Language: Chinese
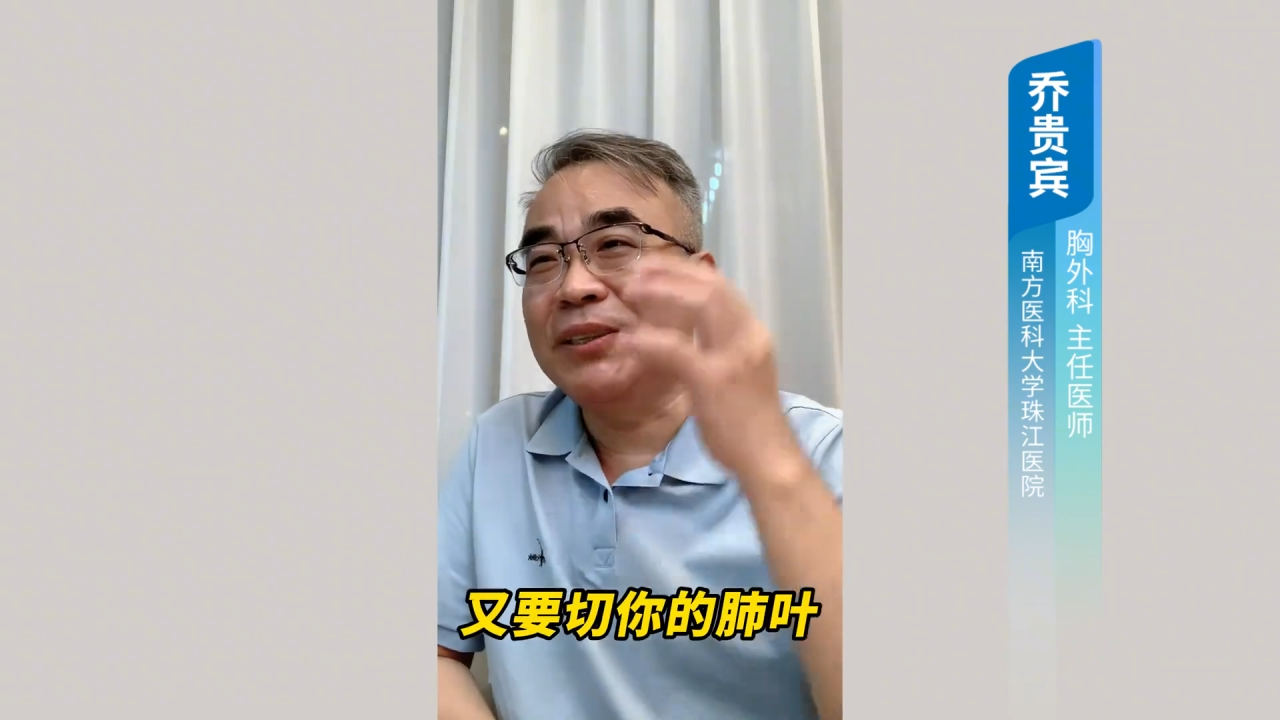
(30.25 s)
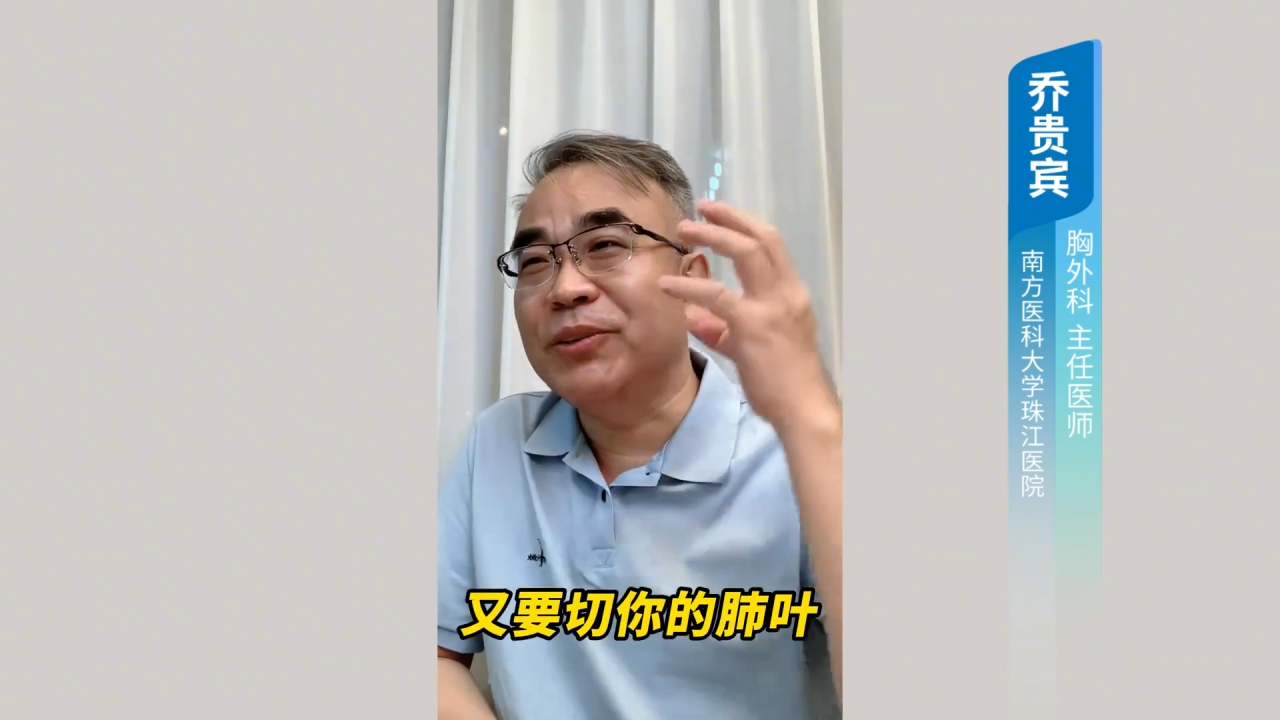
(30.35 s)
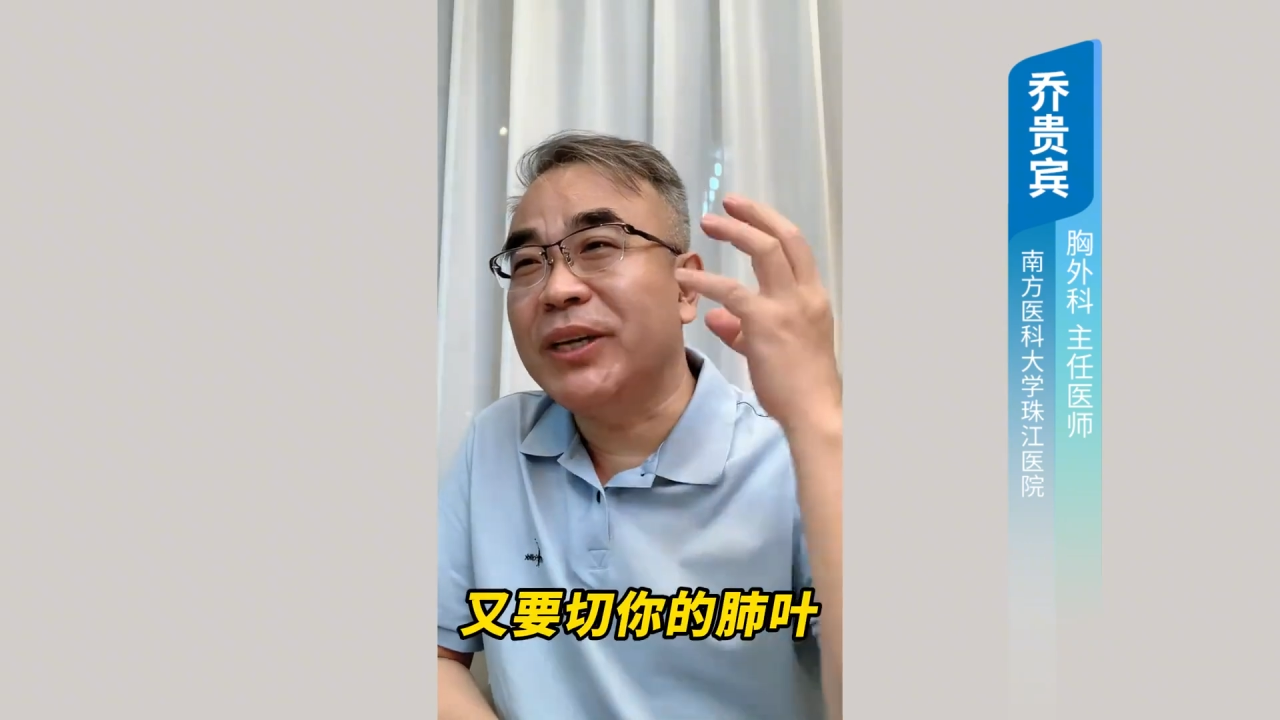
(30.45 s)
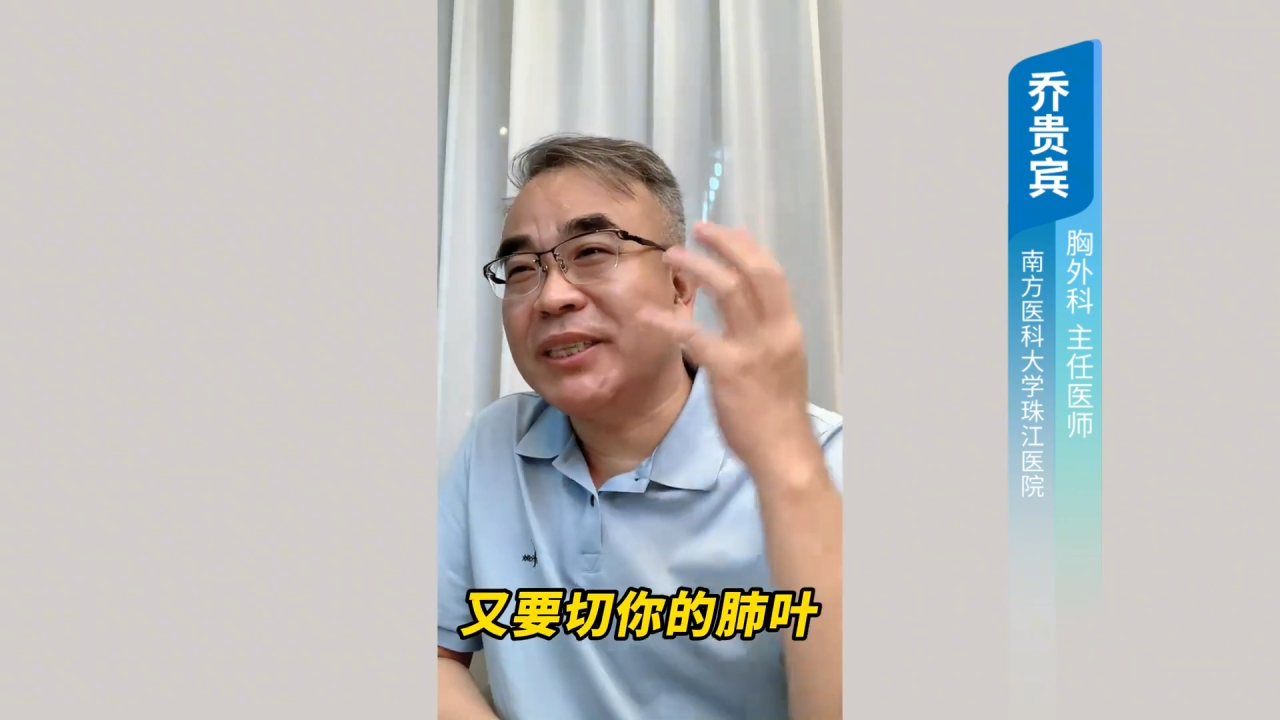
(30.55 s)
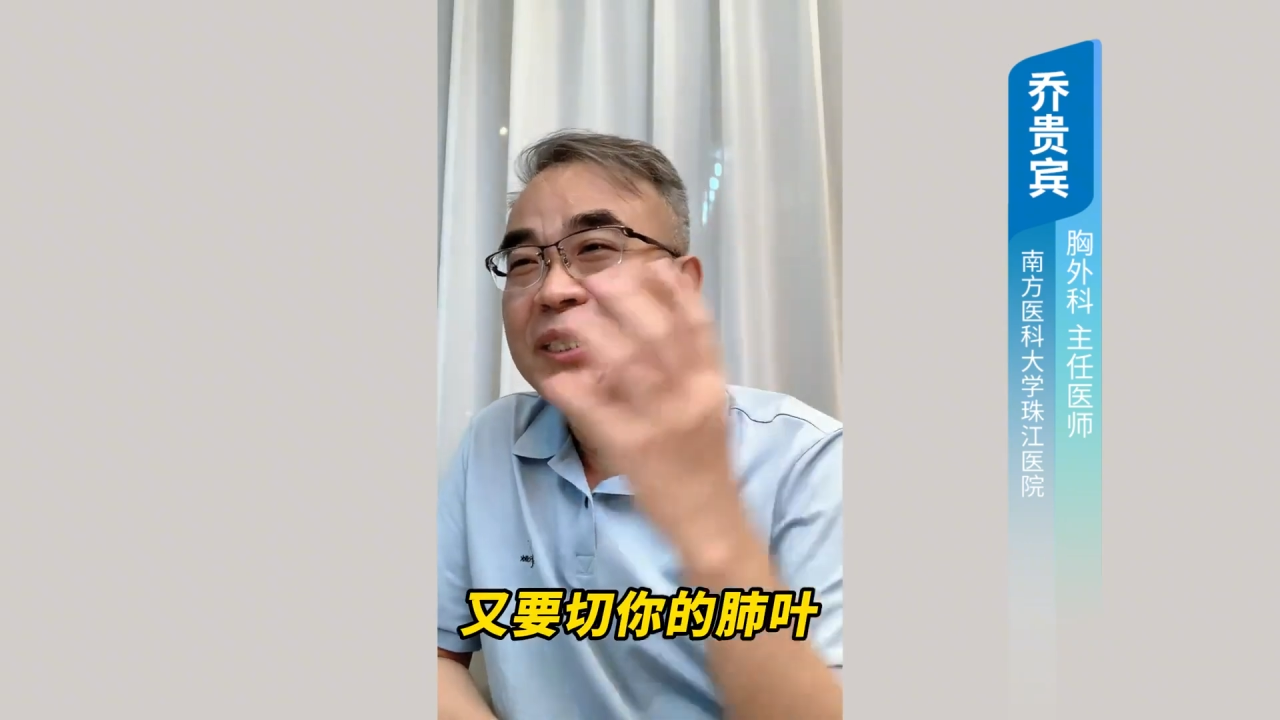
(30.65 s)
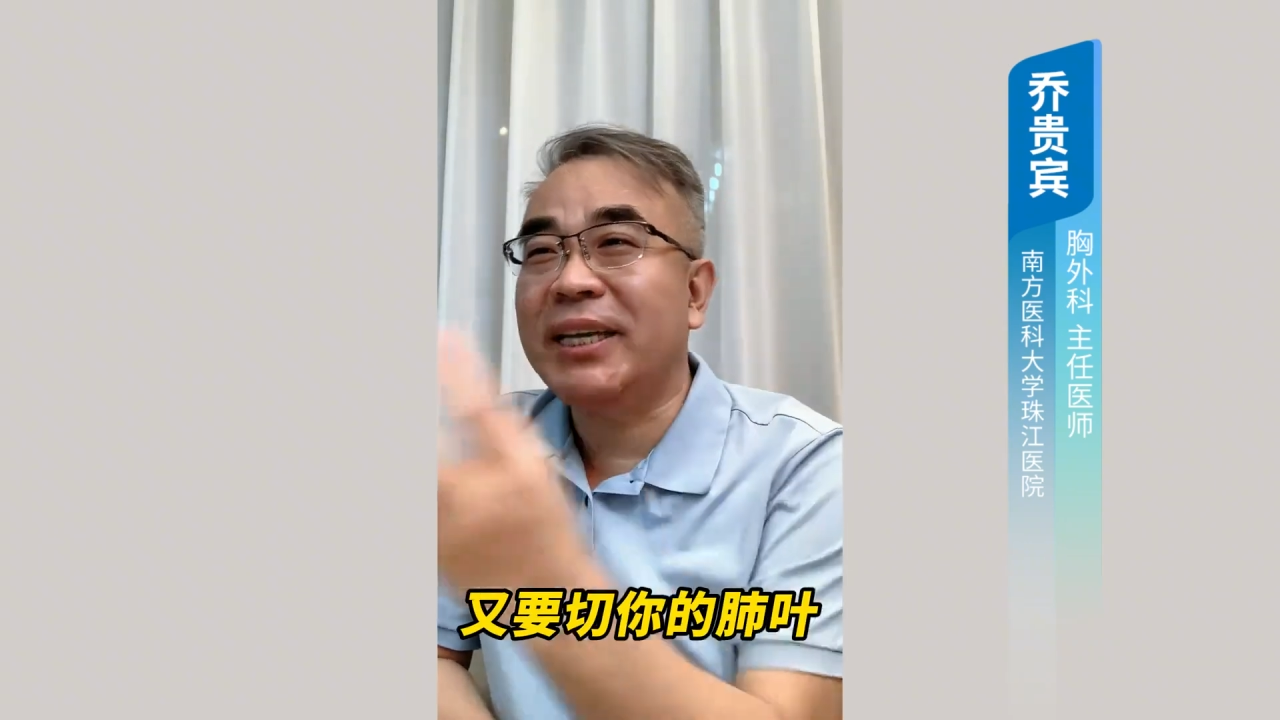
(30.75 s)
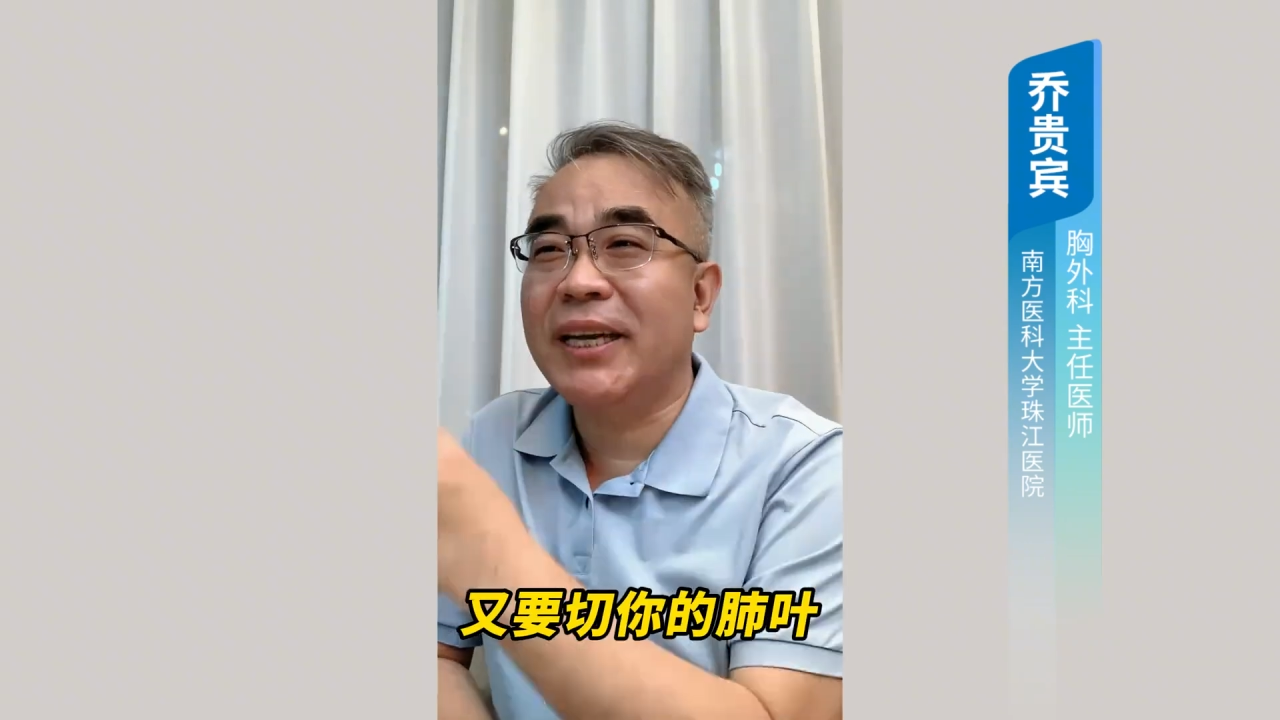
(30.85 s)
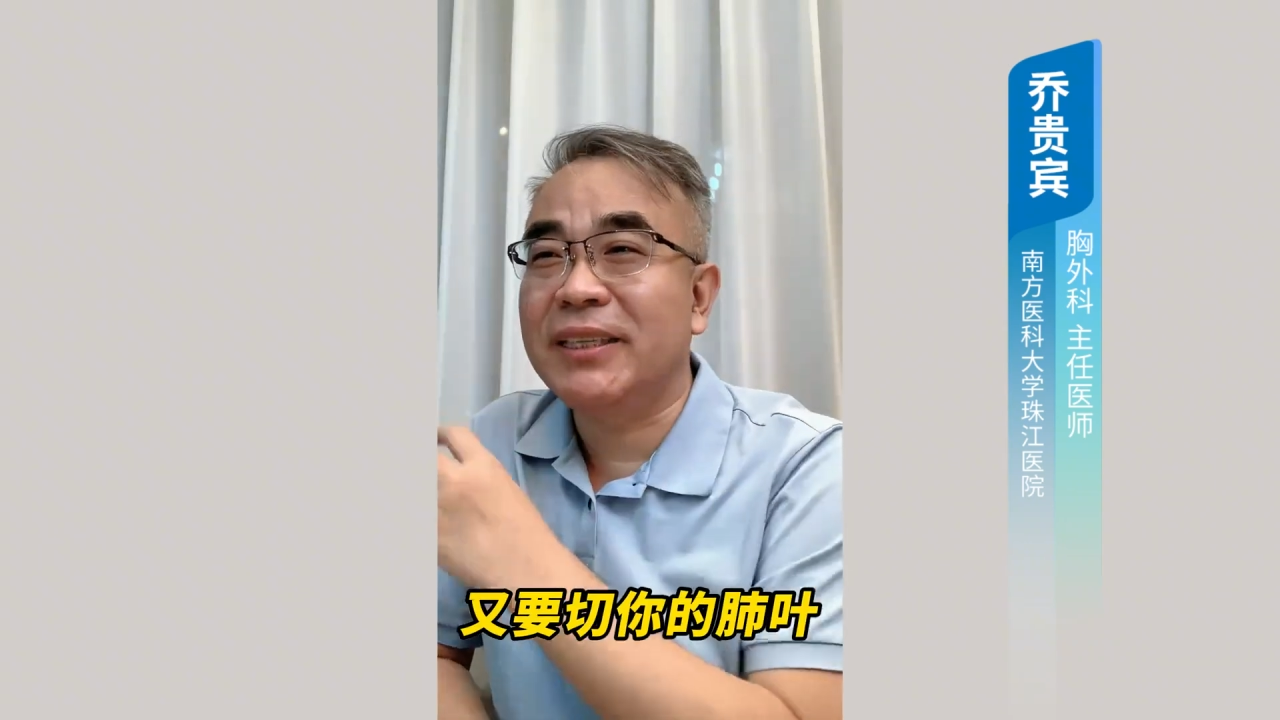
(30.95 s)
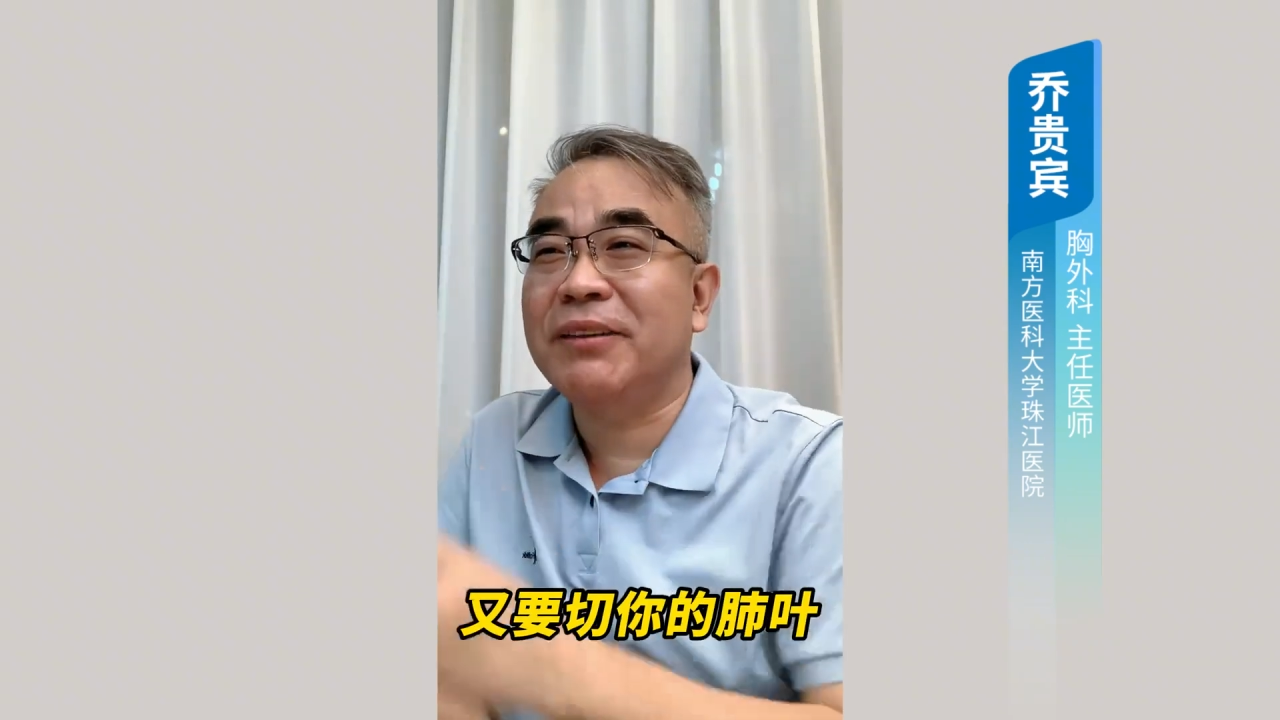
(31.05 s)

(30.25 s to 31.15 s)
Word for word: 又要切你